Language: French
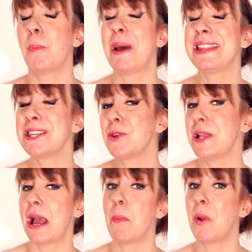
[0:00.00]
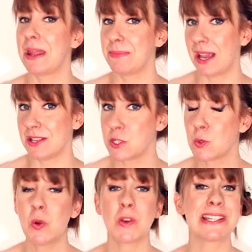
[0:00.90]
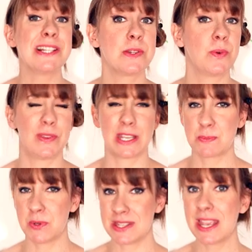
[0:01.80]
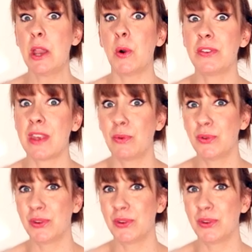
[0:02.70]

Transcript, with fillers: particulièrement l'admiration lorsqu'ils seront exposés au Salon